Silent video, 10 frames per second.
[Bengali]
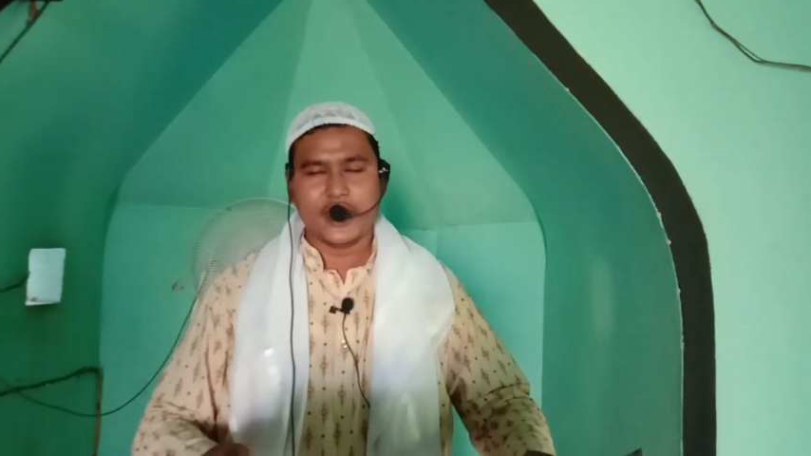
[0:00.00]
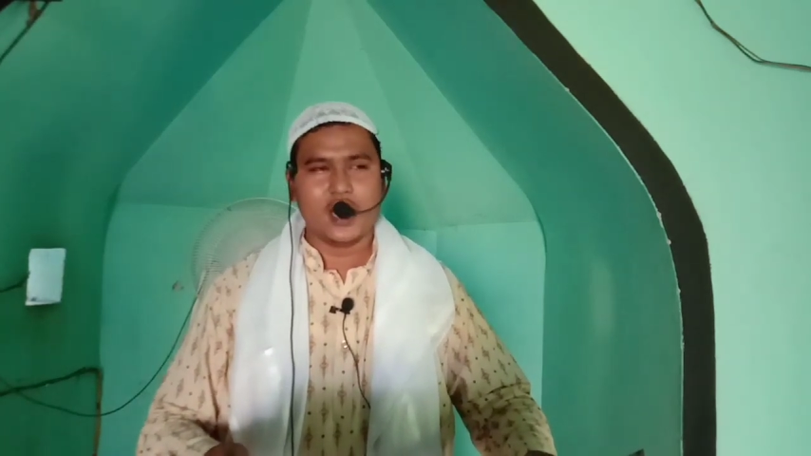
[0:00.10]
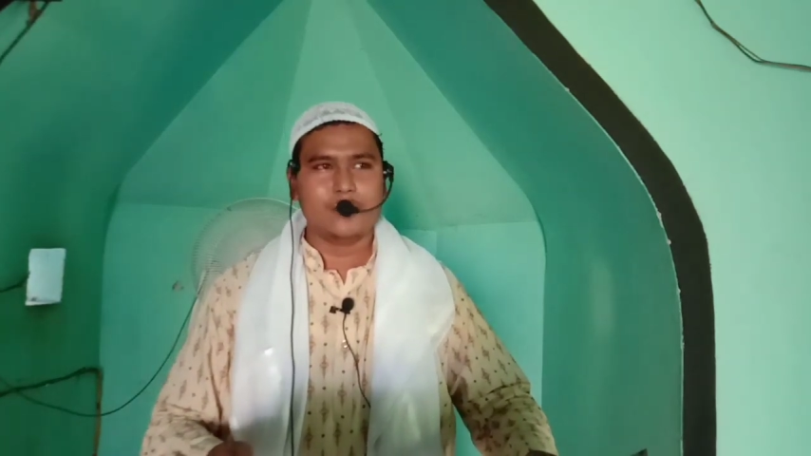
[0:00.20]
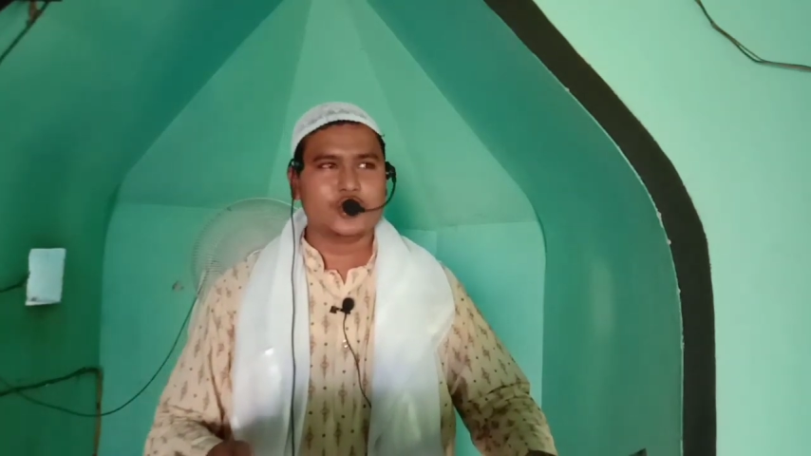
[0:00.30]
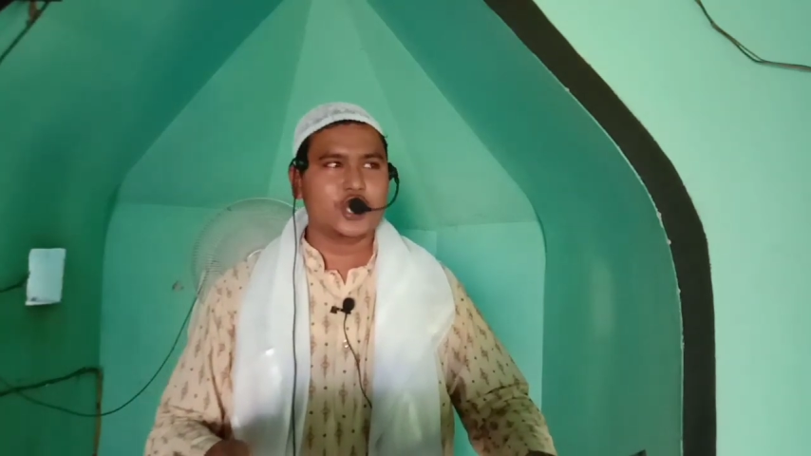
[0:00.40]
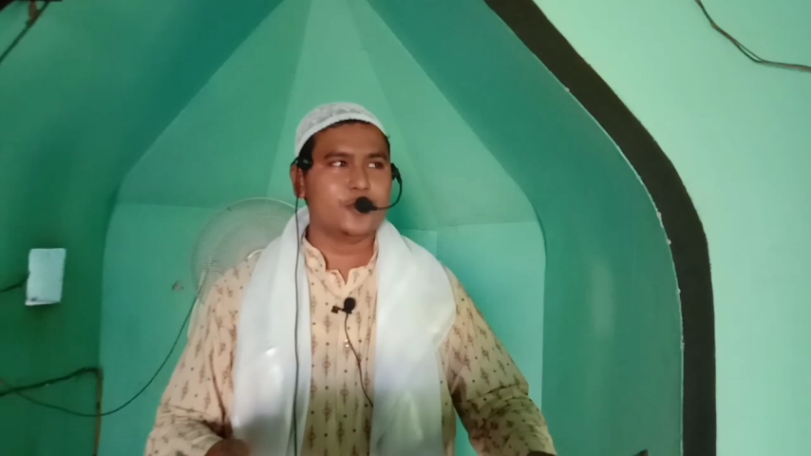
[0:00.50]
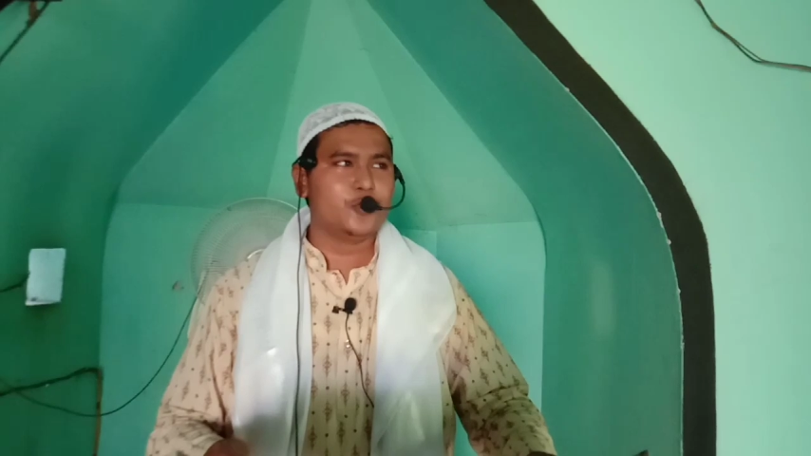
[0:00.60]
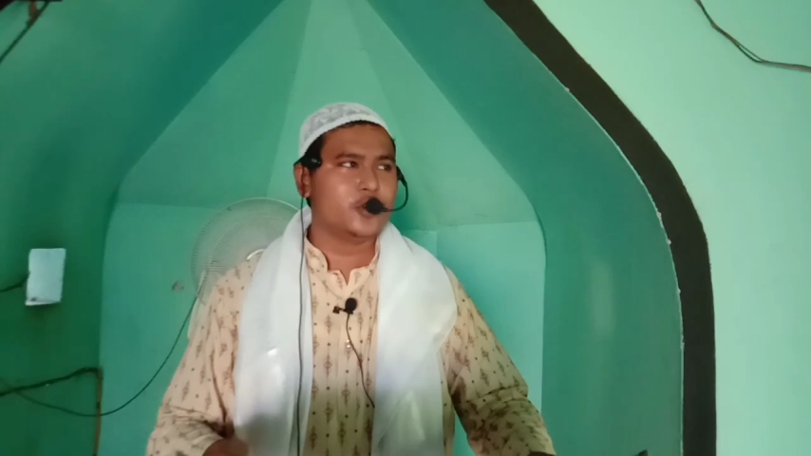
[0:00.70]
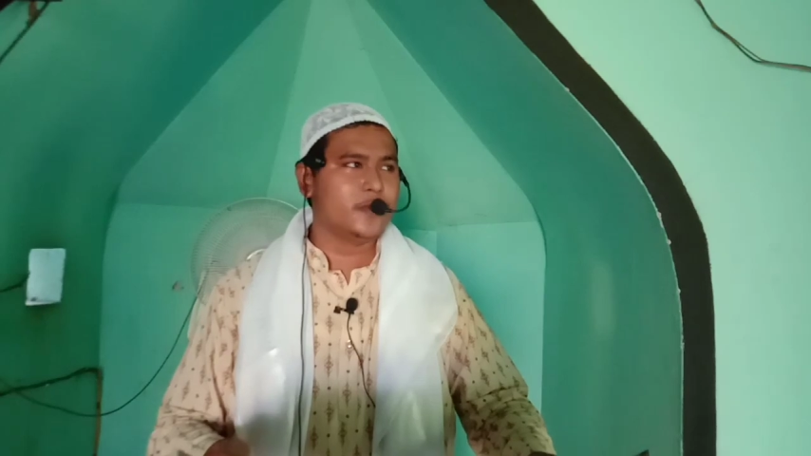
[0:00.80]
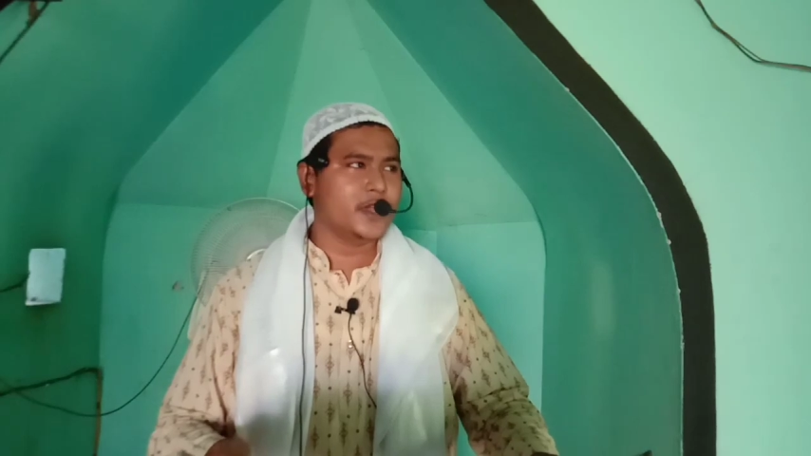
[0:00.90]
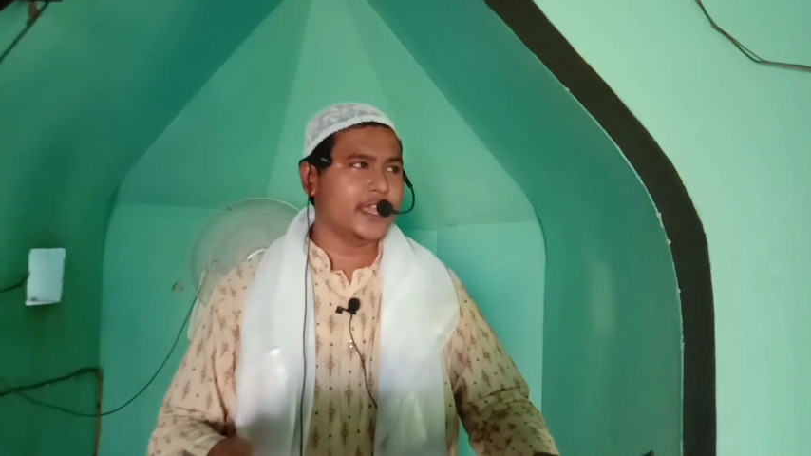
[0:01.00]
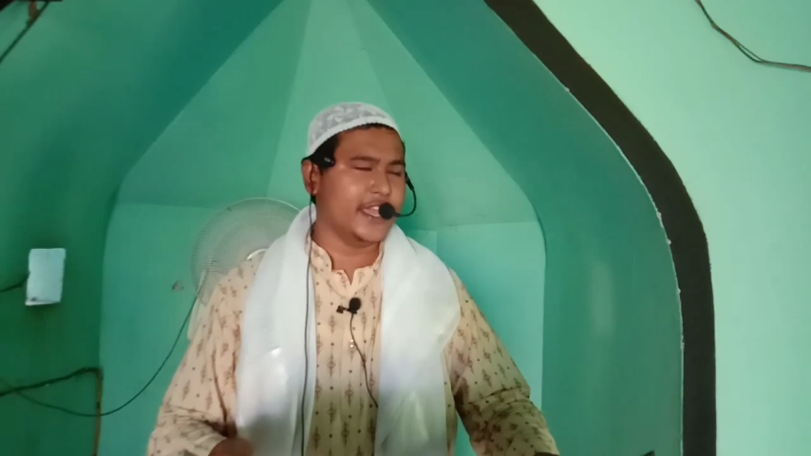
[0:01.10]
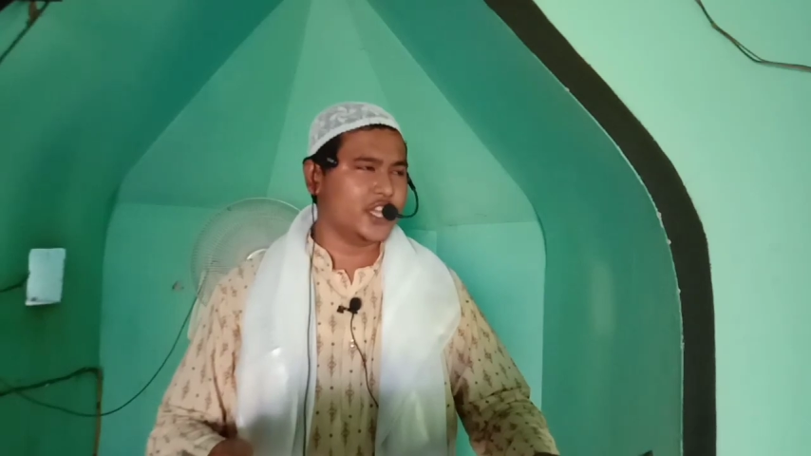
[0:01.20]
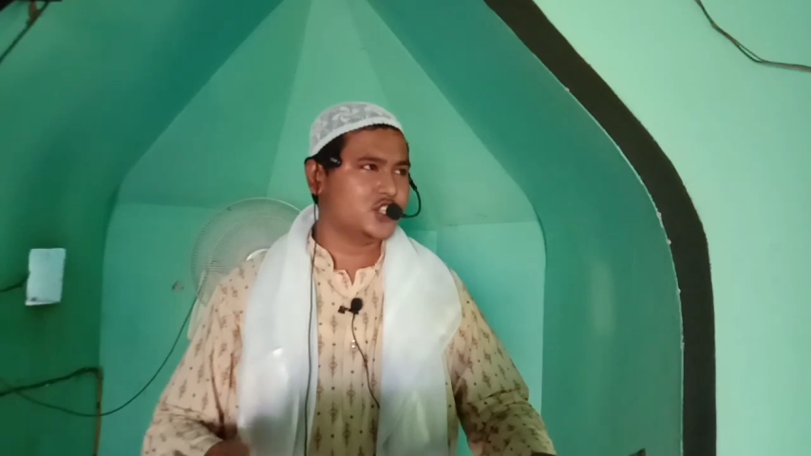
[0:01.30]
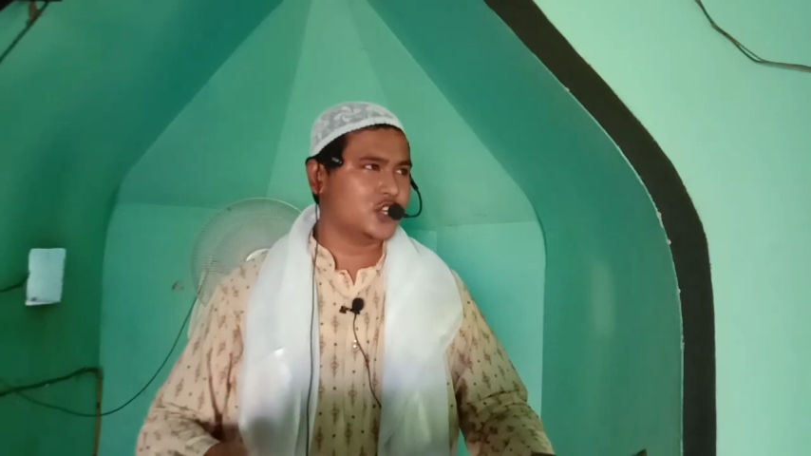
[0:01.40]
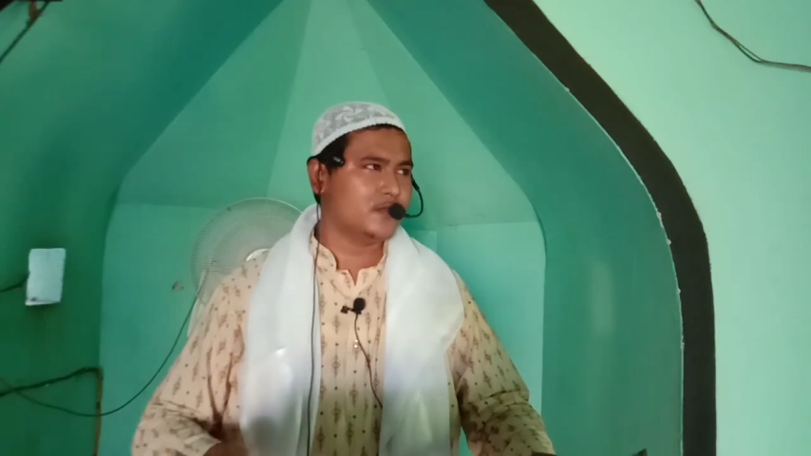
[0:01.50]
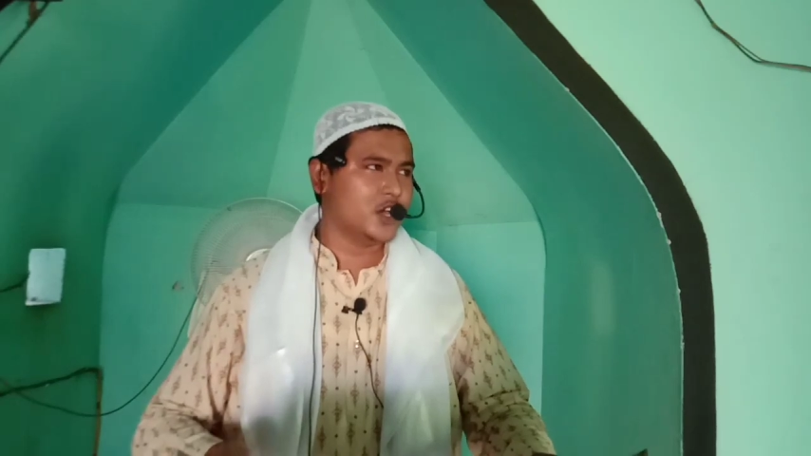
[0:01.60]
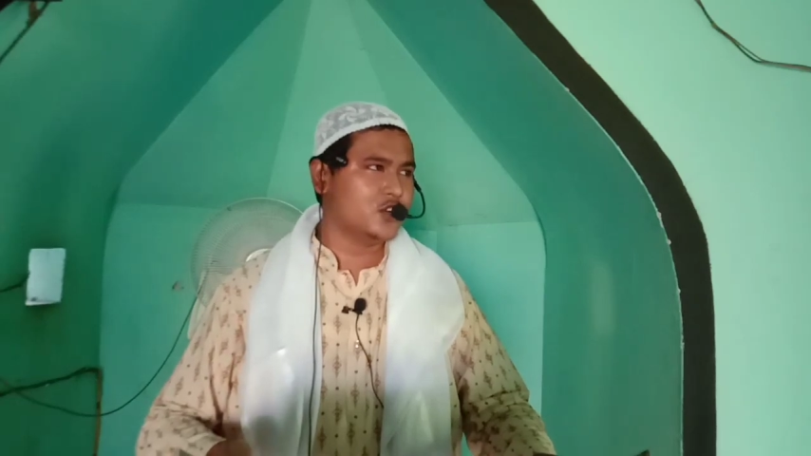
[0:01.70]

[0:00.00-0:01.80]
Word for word: কেয়ামতের পূর্বে একজন